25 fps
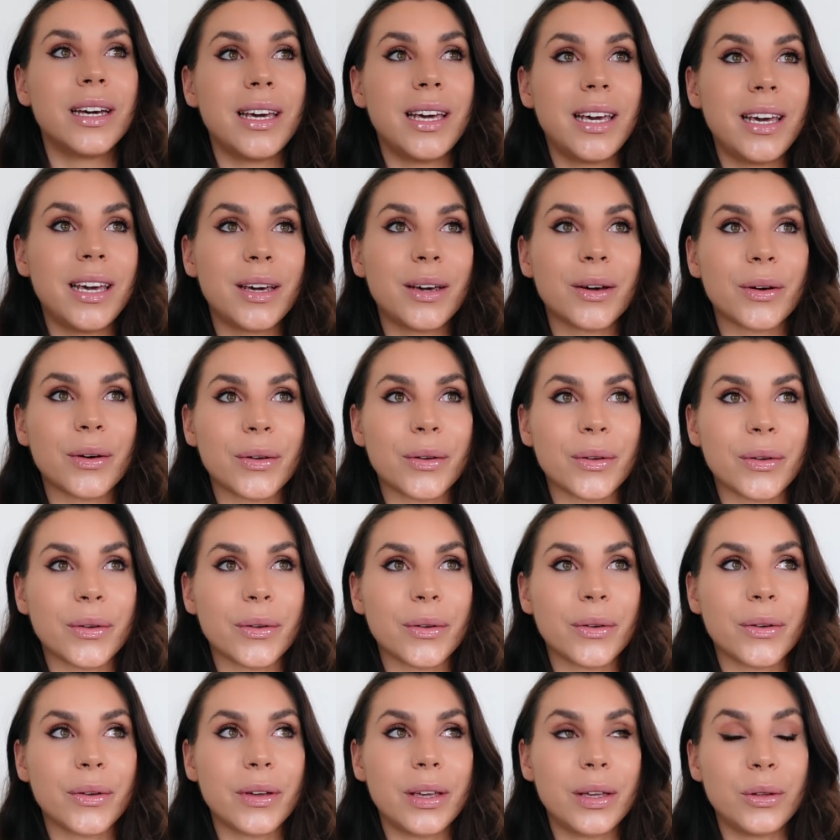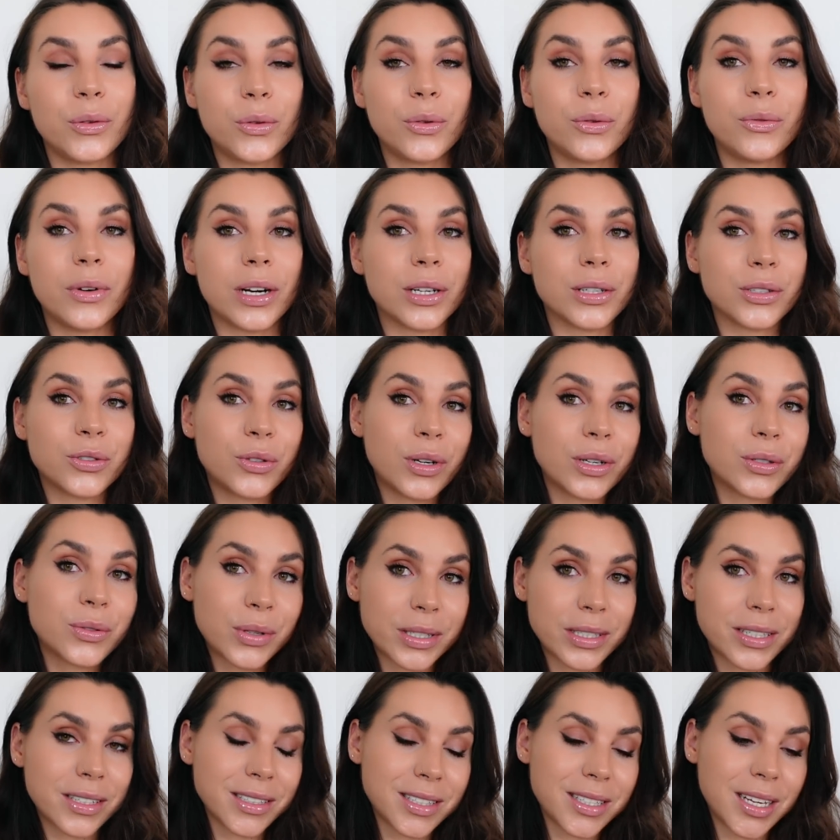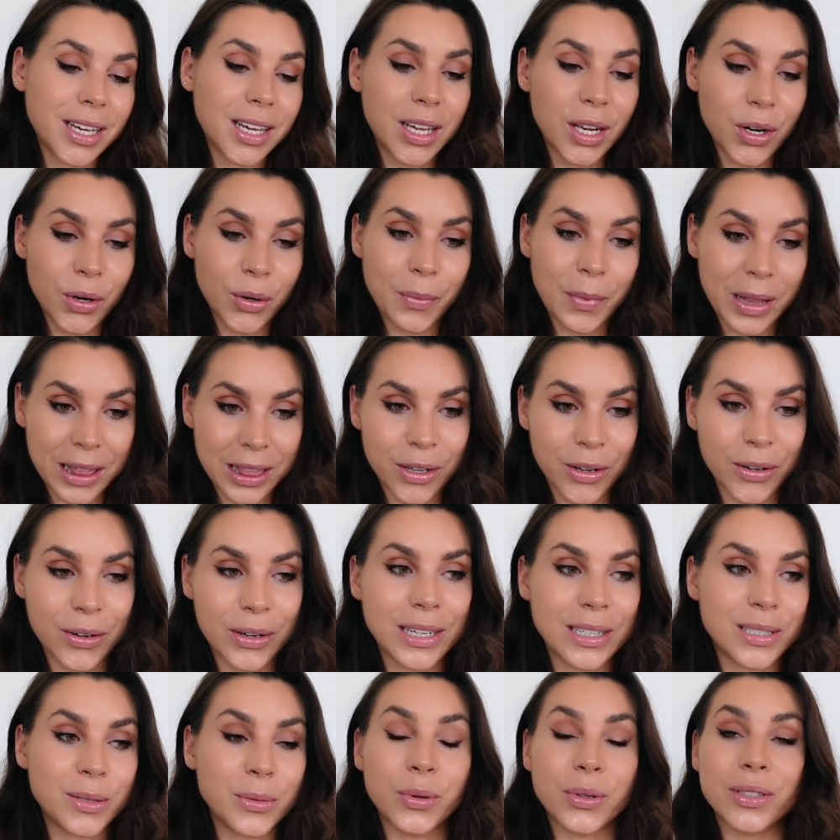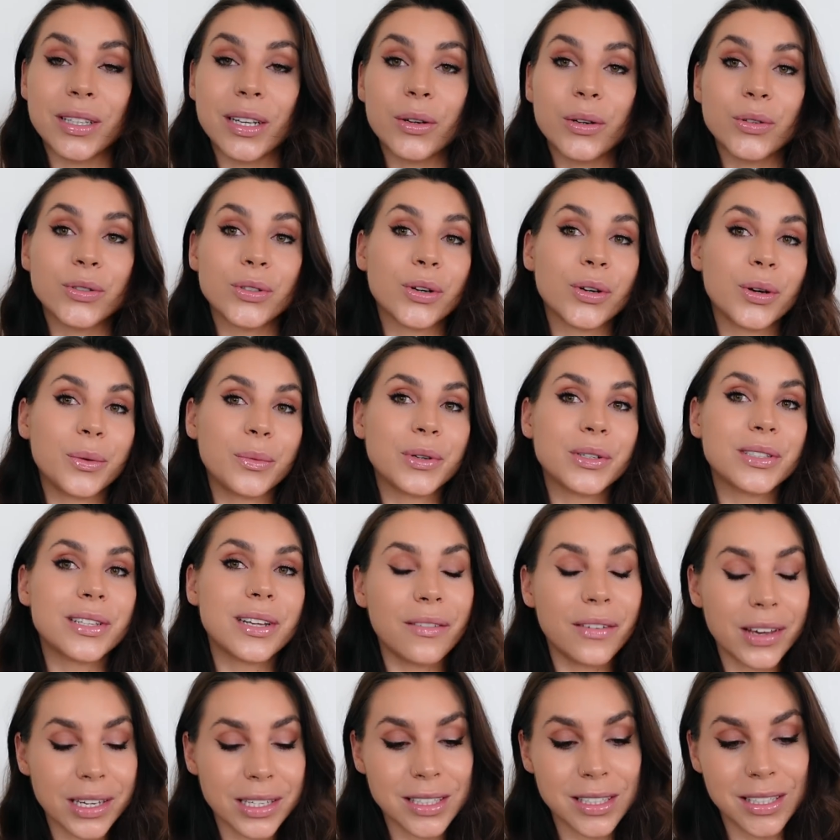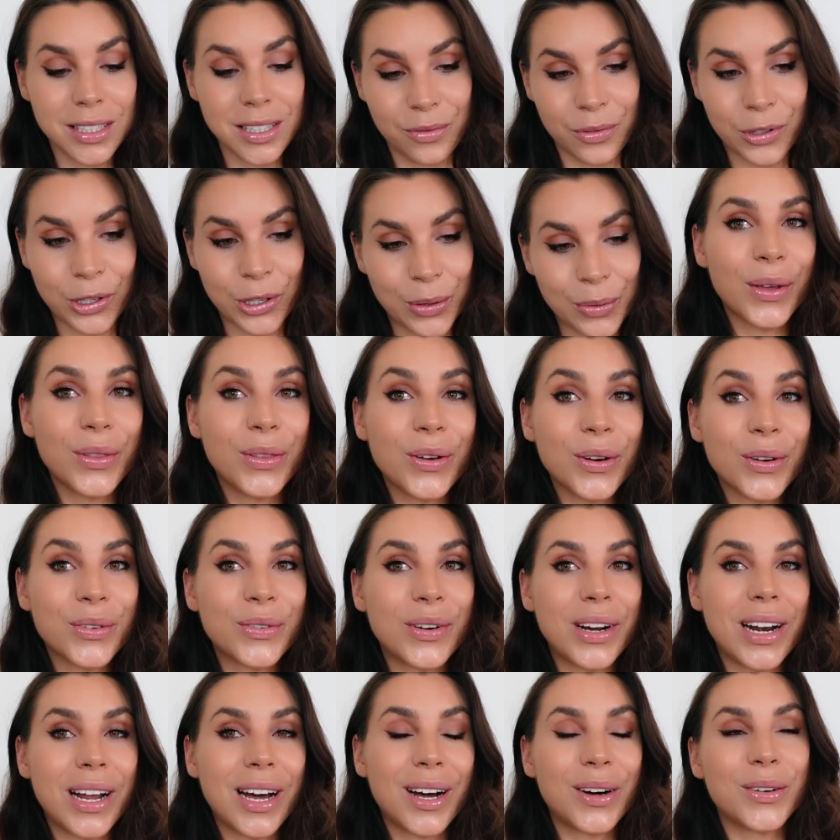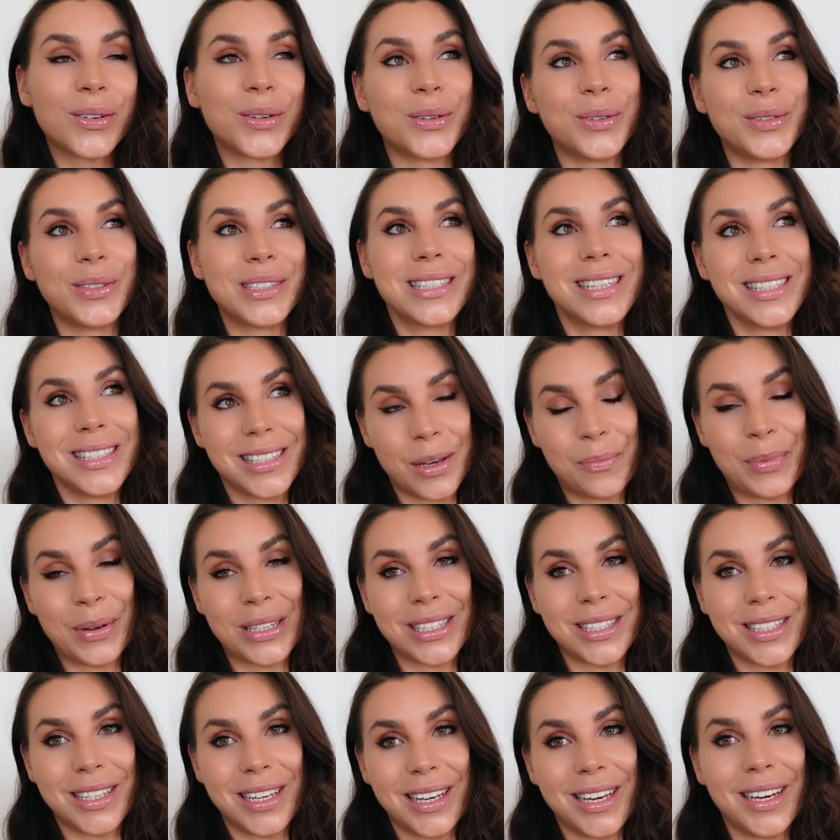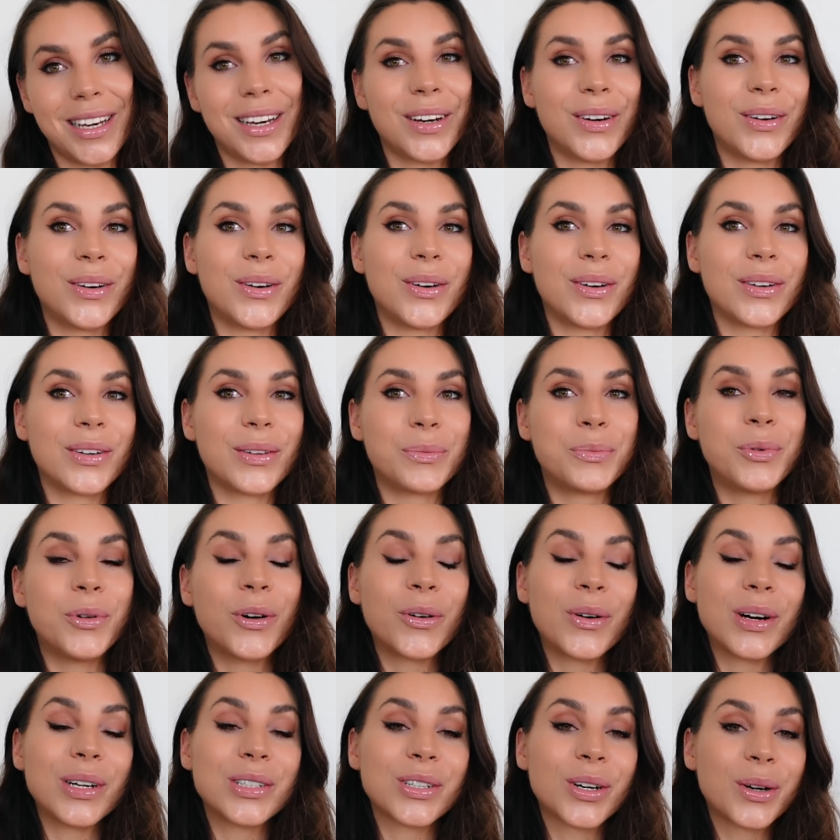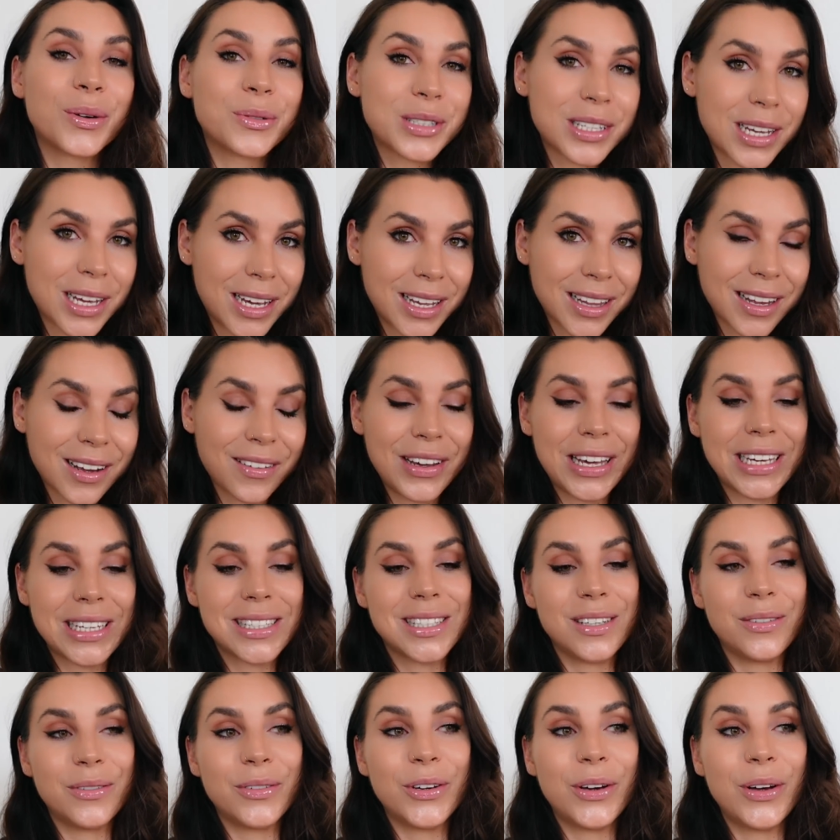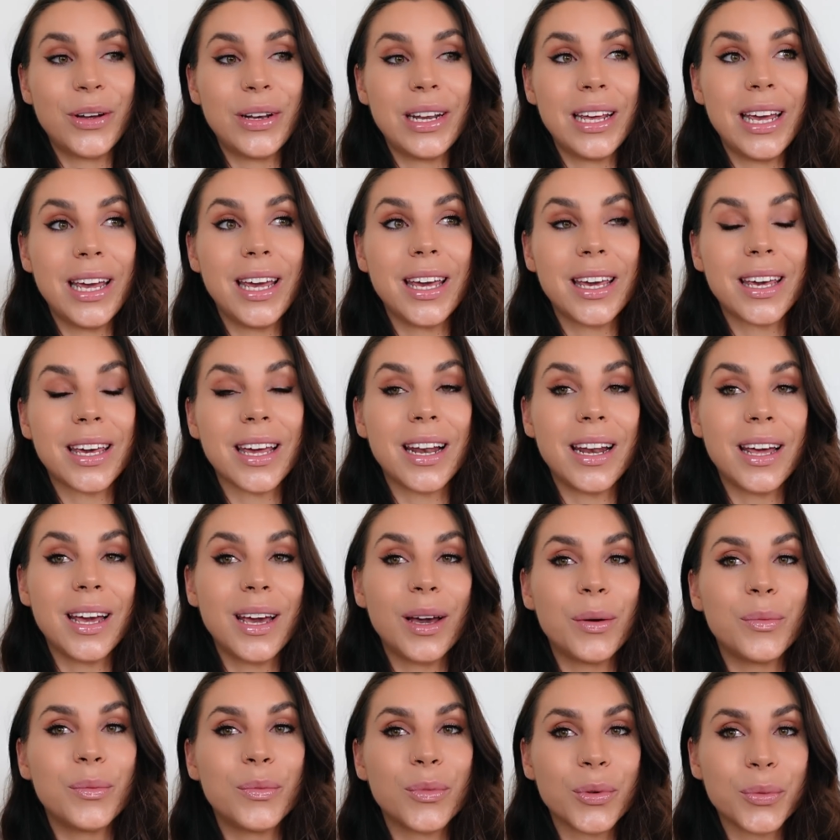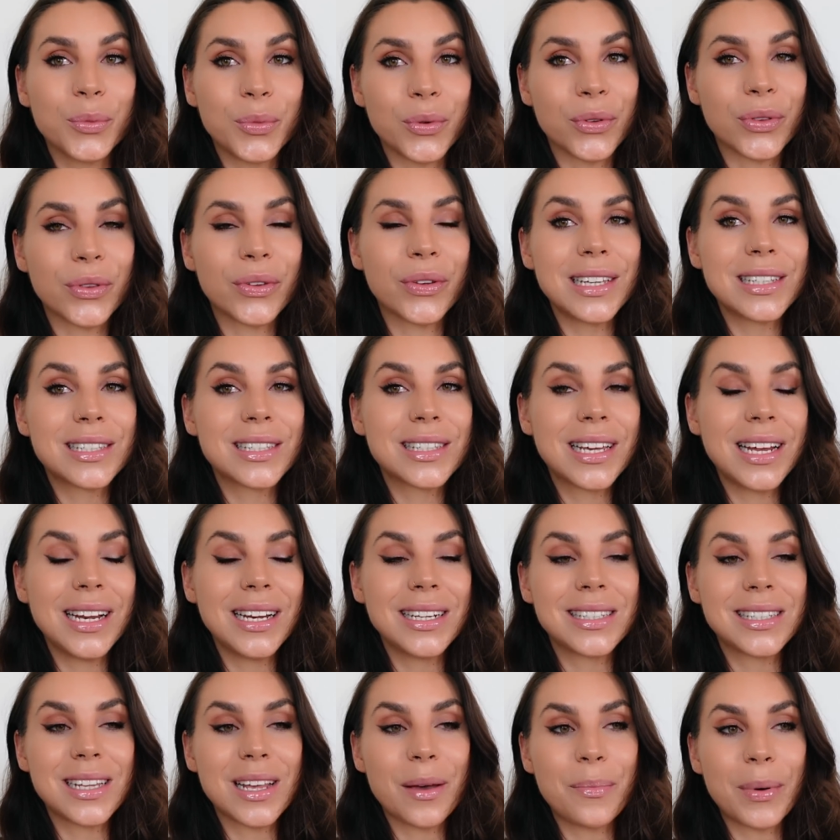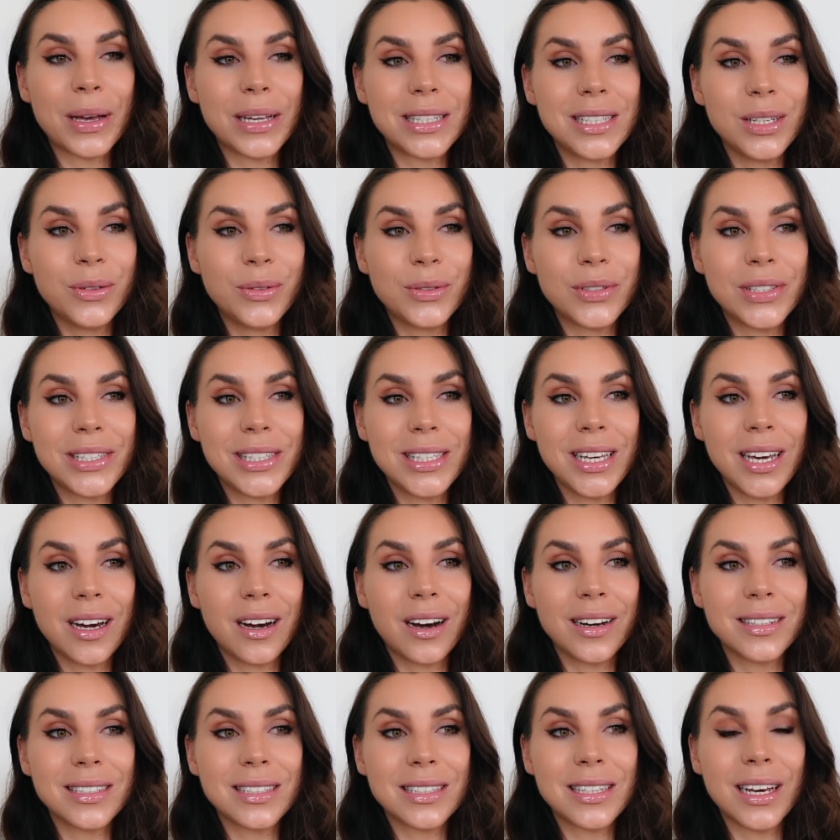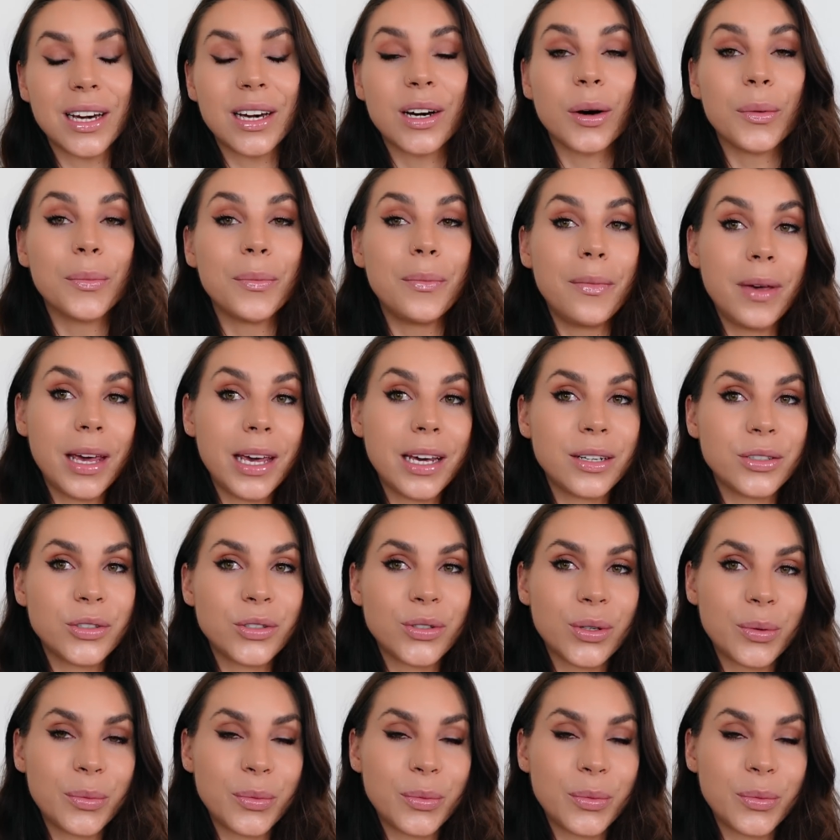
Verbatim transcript: Euh, et, du coup, voilà, je suis à 65 kg maintenant et c'est pour ça que je recommence avec Steven. Donc voilà, en gros, ce qui s'est passé, euh, pourquoi je recommence à travailler avec Steven et quel est mon but. Ce qu'il s'est passé aussi, c'est qu'en mai, je